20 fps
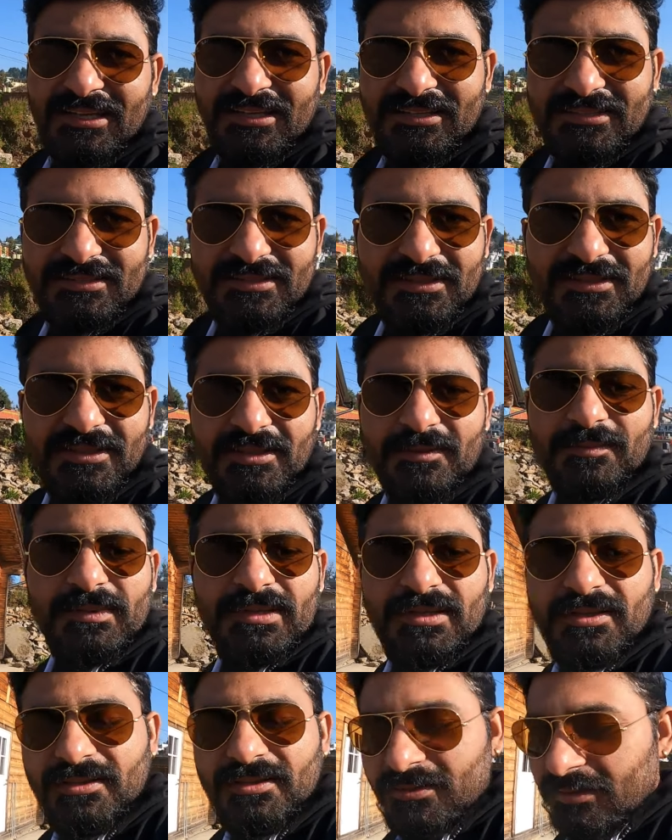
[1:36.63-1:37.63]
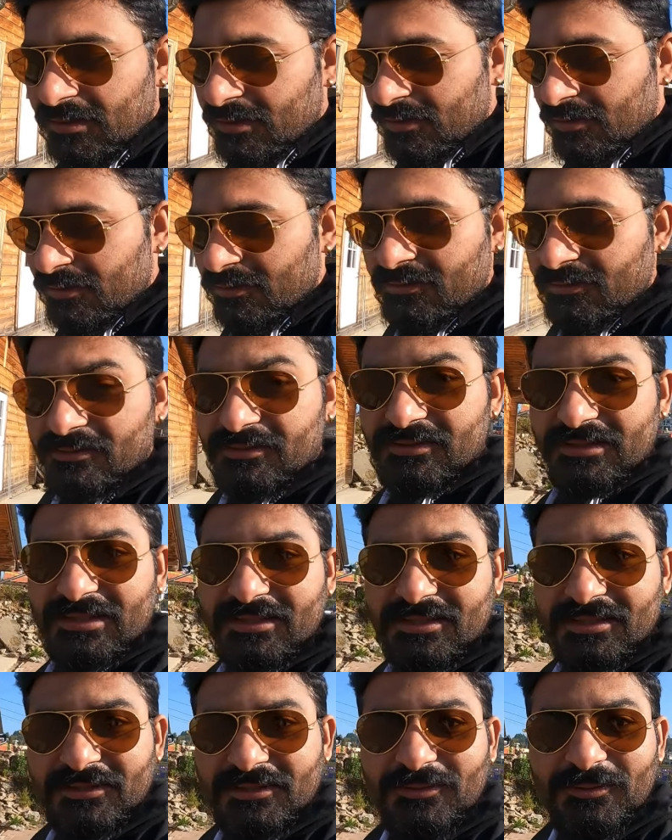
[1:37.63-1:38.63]
हल्की सी गर्मी और
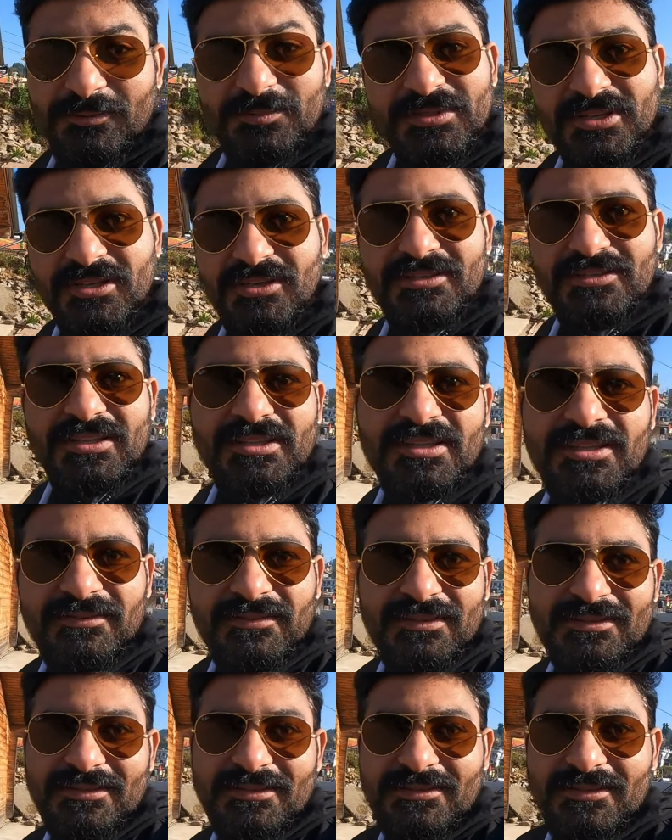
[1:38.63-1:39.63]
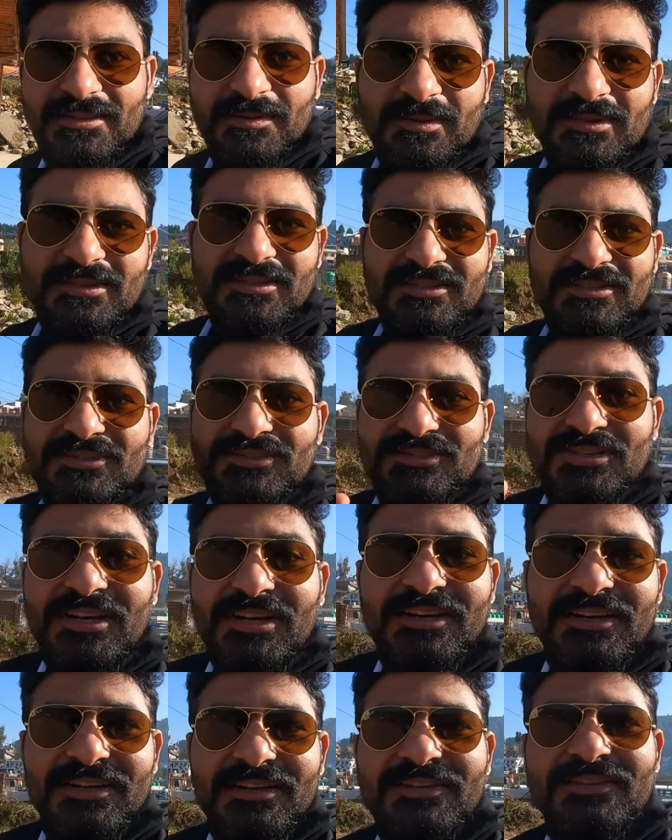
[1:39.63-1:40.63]
जैसे ही धूप चली जाती है वैसे ही ज़बरदस्त
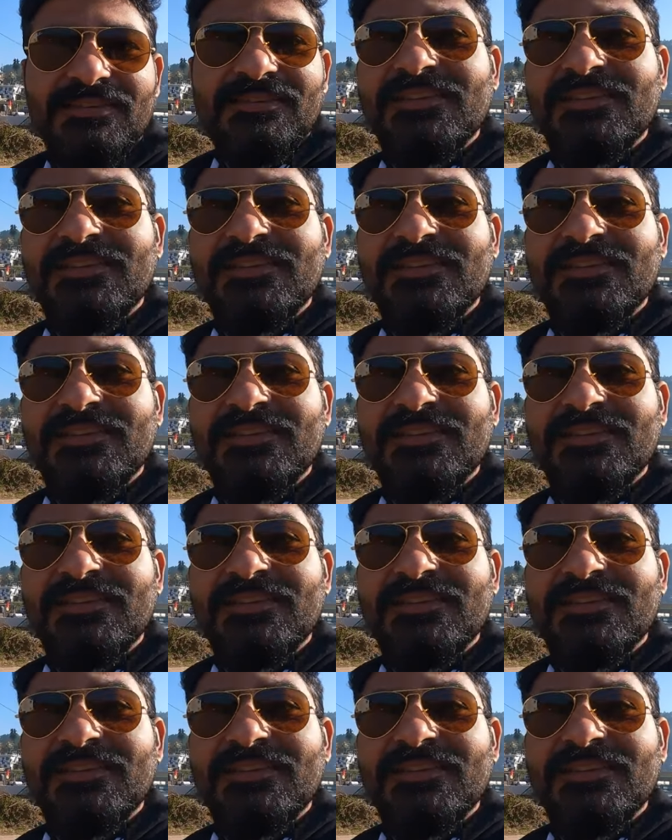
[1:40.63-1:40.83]
ठंड